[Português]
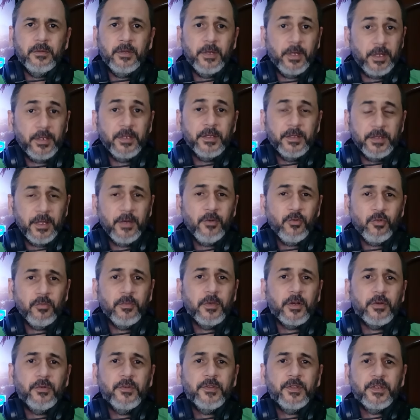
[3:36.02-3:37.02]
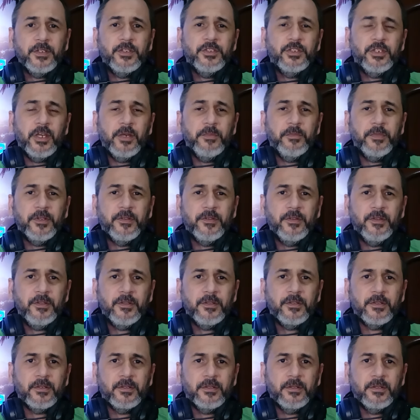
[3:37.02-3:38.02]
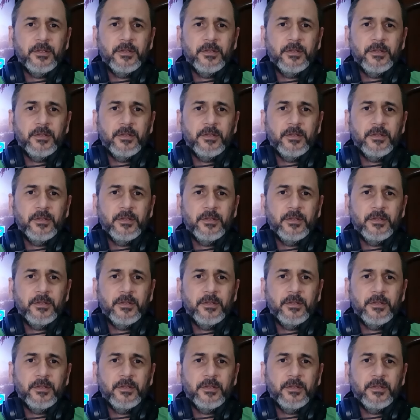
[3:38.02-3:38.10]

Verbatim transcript: Ele tem alguma coisa que te representa?